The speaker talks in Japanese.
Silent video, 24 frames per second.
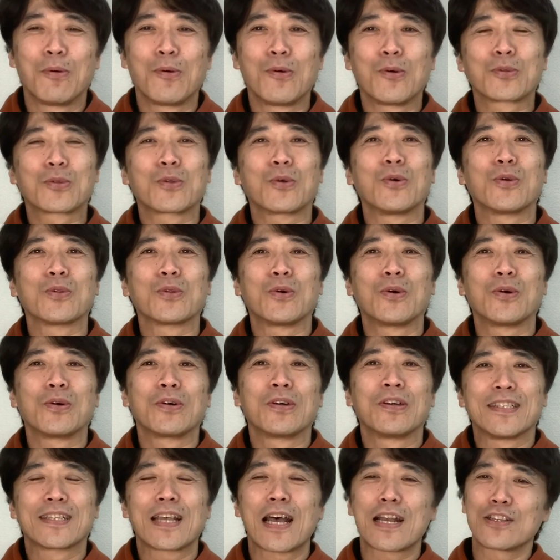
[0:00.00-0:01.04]
冒頭の
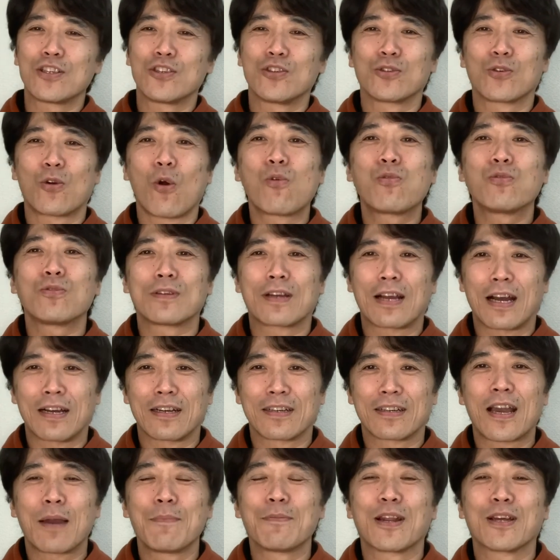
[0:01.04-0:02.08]
35分間
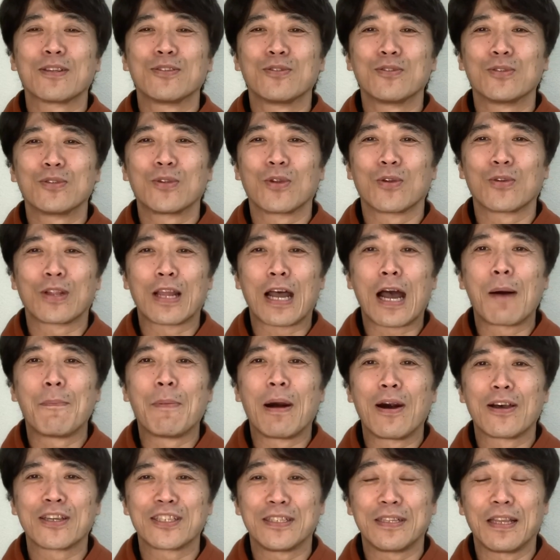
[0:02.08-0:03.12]
カメラずっと長
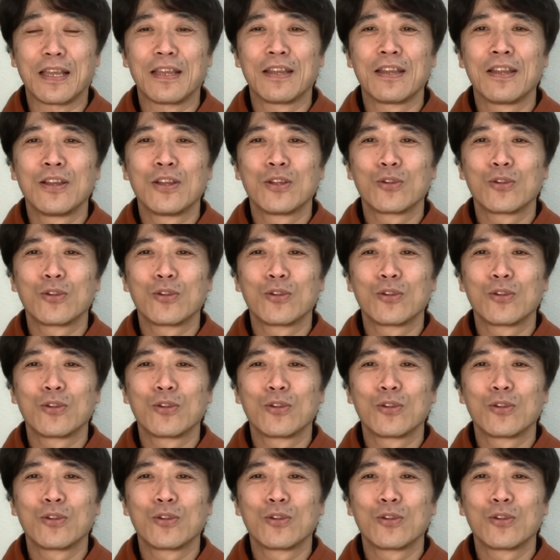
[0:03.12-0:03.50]
回しで